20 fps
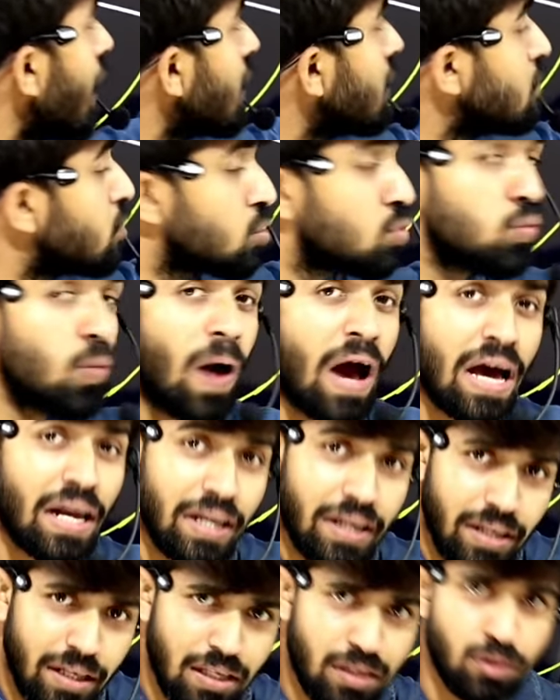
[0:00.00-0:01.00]
आर
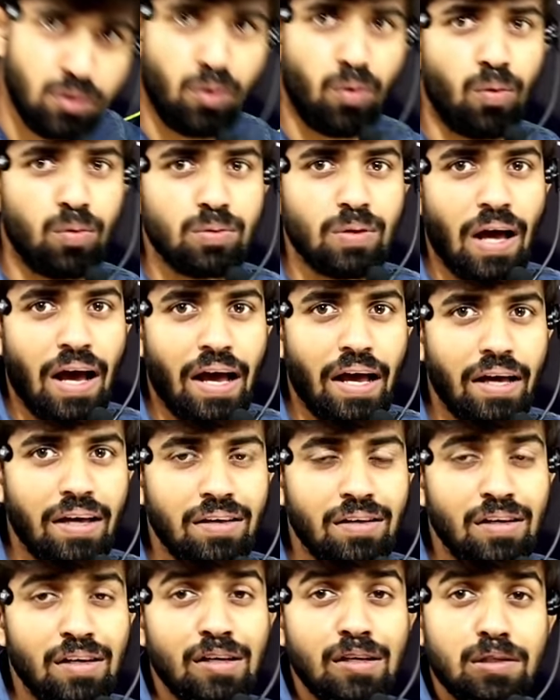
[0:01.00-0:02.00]
स्क्वायर ही क्यों होता है
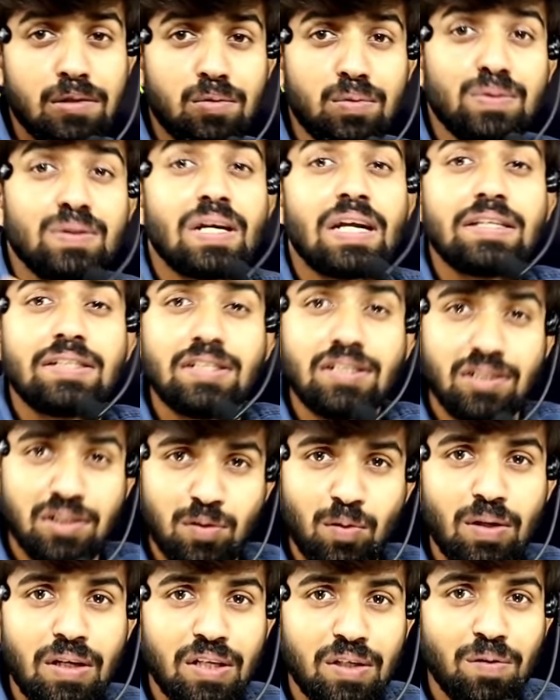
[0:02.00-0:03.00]
दूसरा चीज
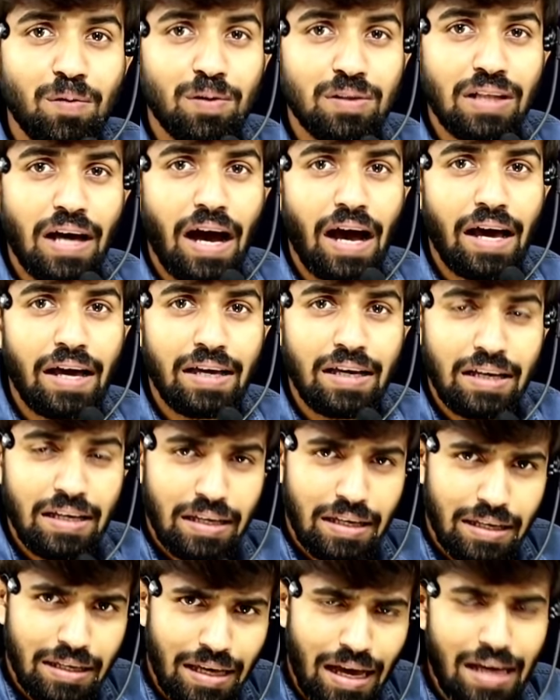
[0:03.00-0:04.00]
क्यों नहीं होता है
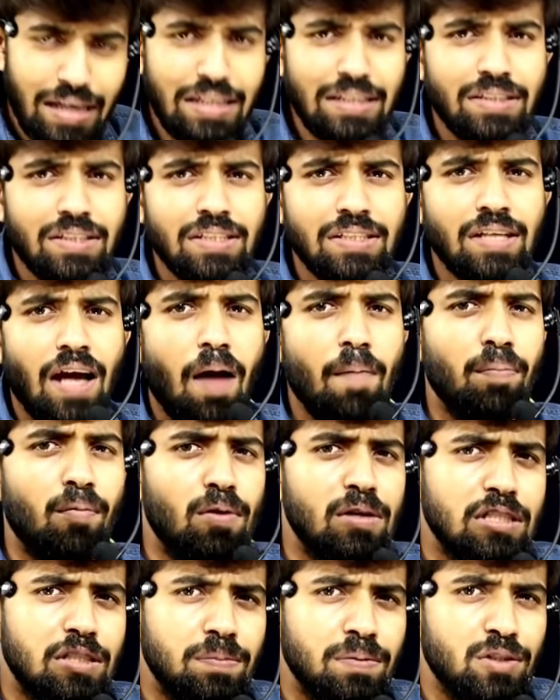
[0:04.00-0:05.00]
यही चीज
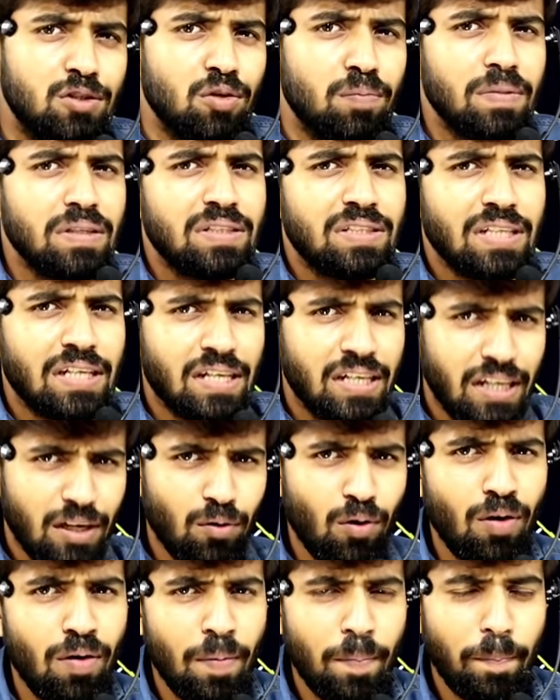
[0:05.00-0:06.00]
आपको इस वीडियो में सीखने
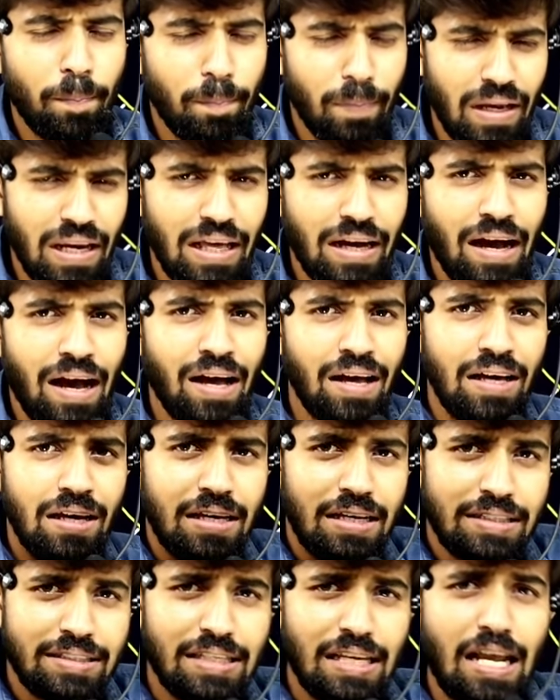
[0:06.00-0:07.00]
को मिलेगा
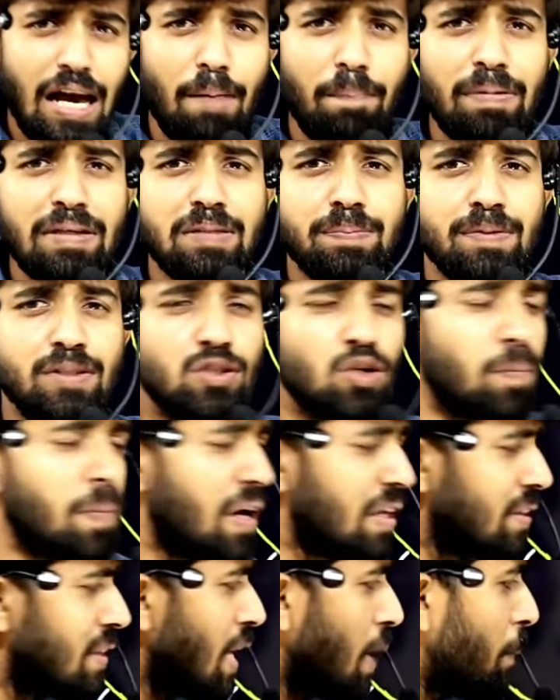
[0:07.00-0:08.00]
इसीलिए आप इस वीडियो
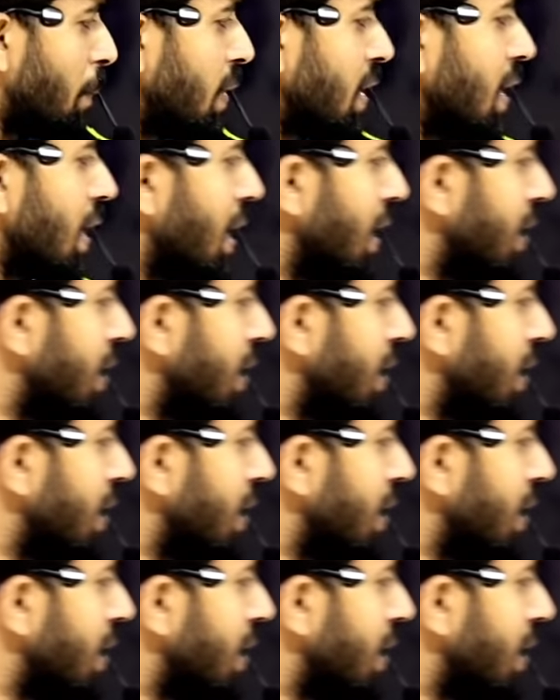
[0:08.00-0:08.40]
में अंत तक बने